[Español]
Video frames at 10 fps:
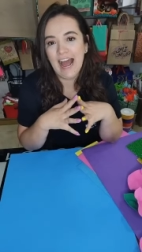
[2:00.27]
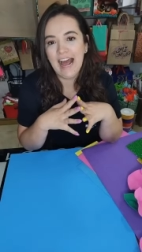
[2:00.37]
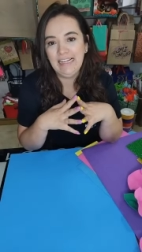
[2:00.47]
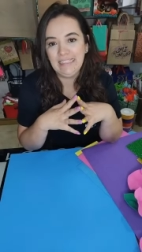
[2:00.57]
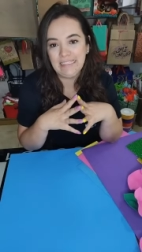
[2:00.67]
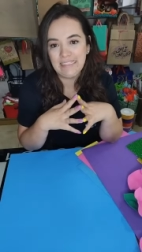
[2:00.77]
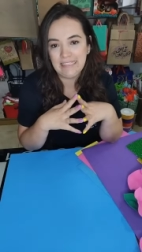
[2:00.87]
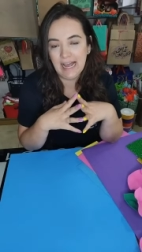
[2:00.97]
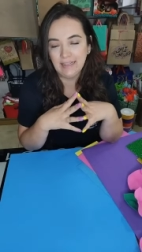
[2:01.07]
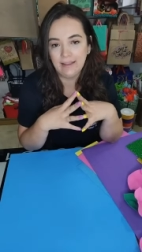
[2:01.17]

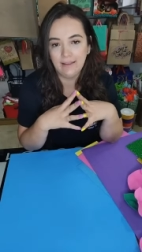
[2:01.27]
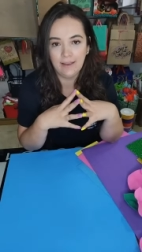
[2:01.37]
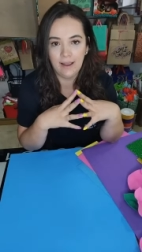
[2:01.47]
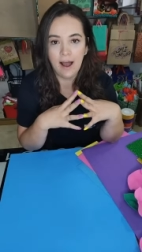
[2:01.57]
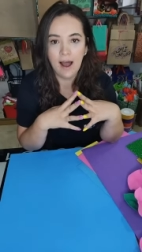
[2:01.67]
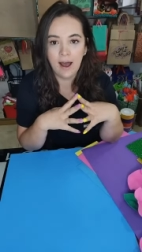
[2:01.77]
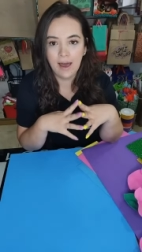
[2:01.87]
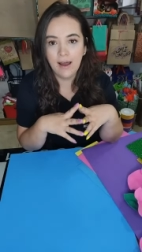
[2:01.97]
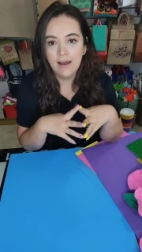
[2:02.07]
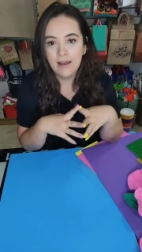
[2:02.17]
Alzate
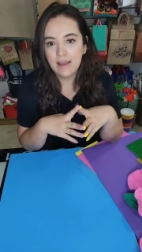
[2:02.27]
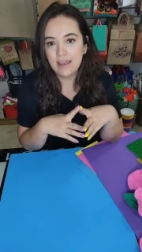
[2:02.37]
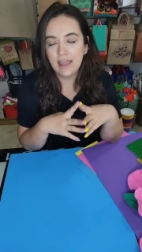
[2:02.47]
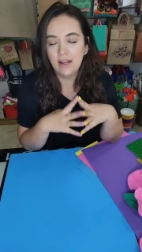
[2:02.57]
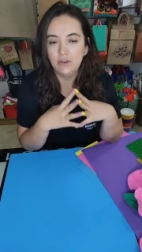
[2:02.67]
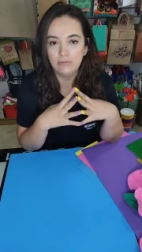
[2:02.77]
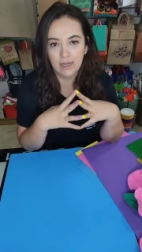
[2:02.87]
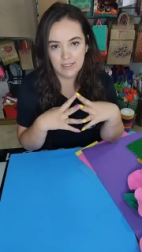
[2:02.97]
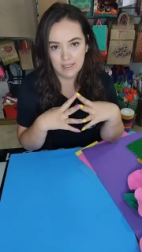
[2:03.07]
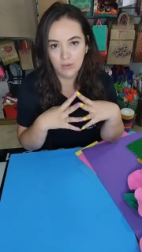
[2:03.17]
Tejada, que los
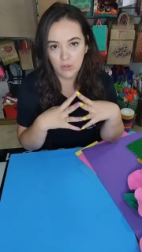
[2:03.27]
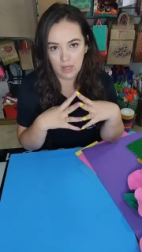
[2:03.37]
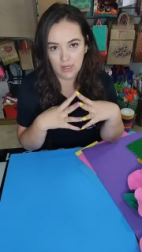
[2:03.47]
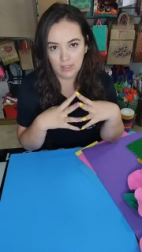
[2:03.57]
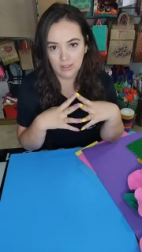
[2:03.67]
va a saludar.